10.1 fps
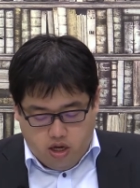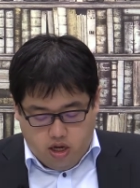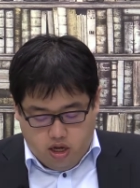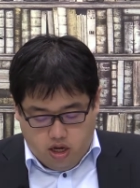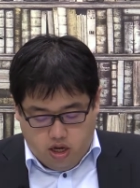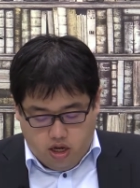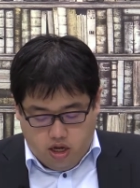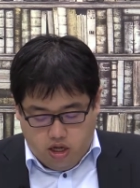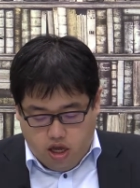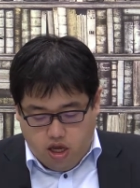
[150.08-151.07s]

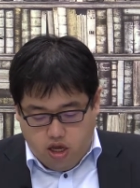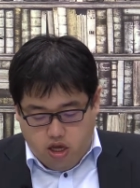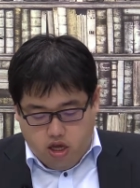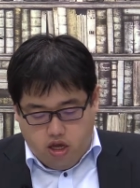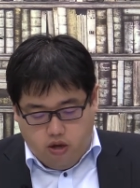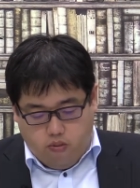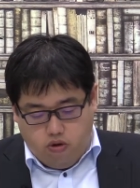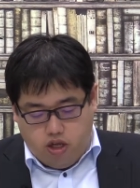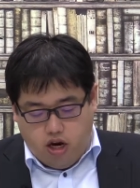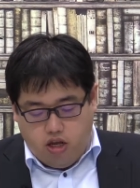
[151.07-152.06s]
えー、で、えー、
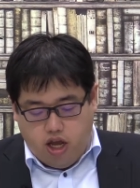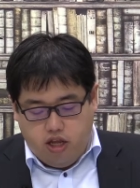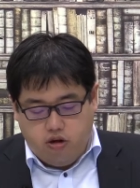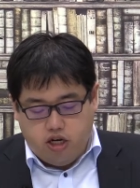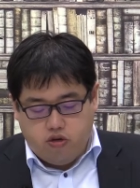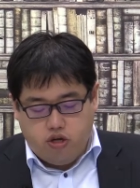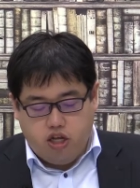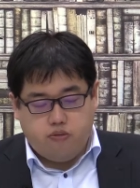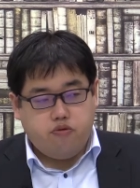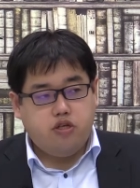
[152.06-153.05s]
問題の難易度が基礎的
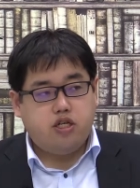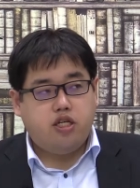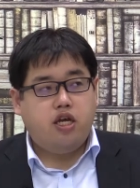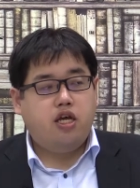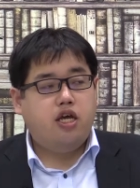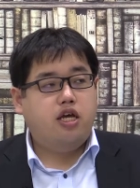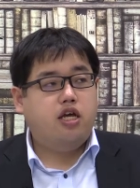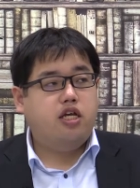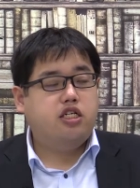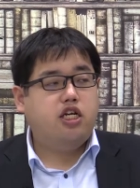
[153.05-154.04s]
な分ですね、
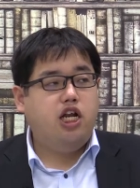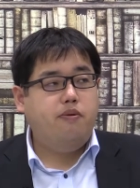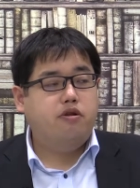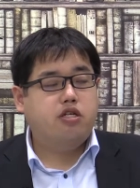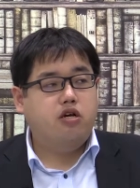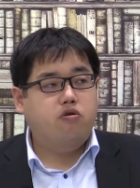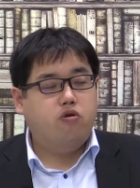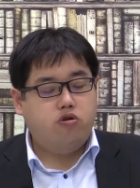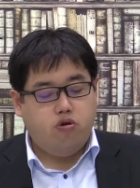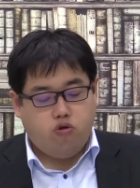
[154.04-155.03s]
えー、日大レビューの参
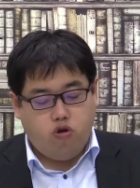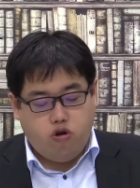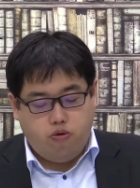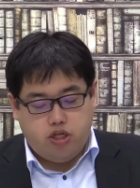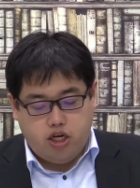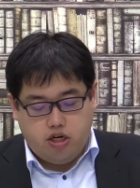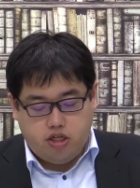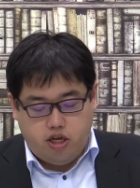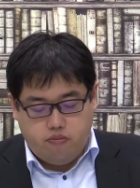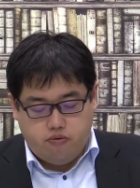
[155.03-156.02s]
考書を取りこぼしなく
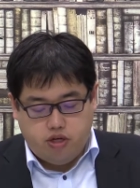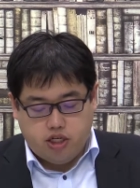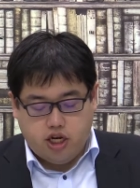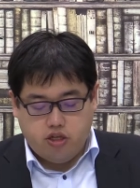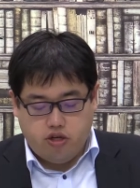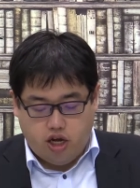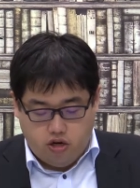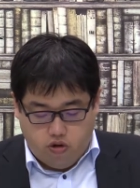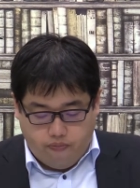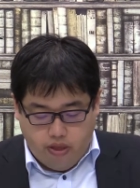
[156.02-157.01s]
全文やちゃんとや
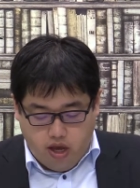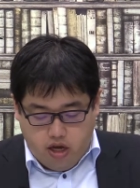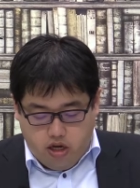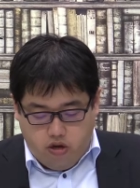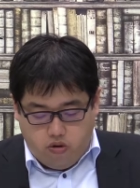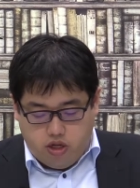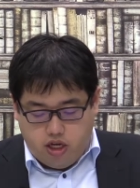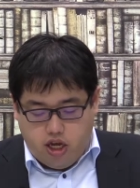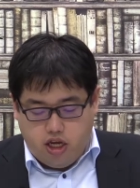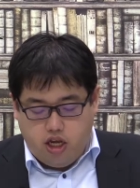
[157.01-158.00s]
るということ
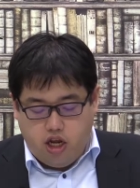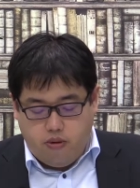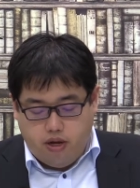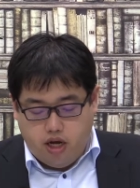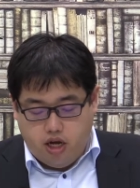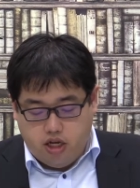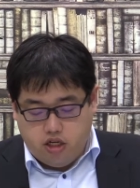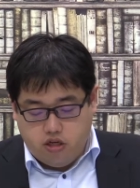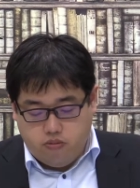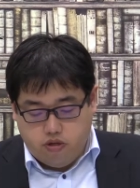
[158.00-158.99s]
さえできていれば、えー、
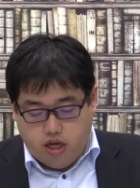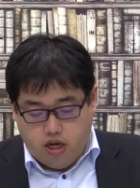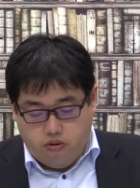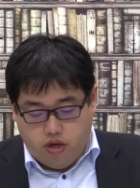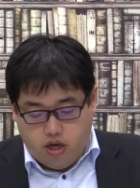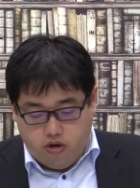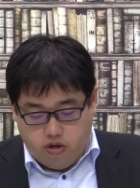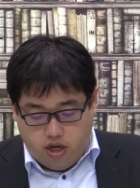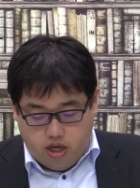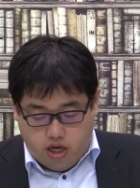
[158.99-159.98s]
十分対応でき
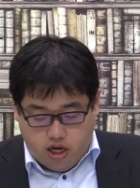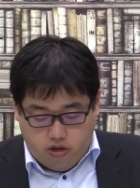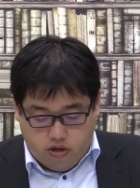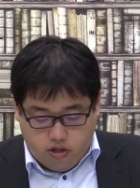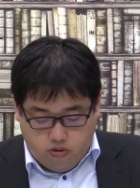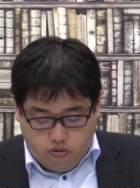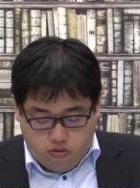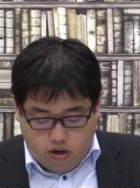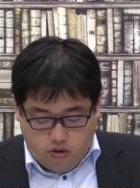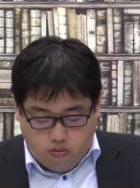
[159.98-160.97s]
る、え難易度だと
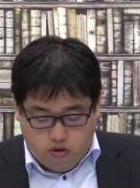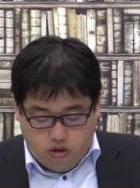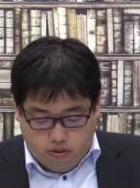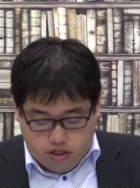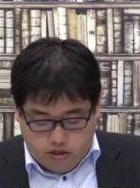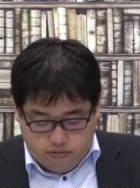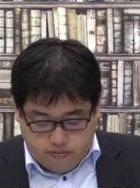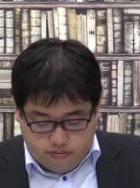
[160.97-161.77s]
は思います。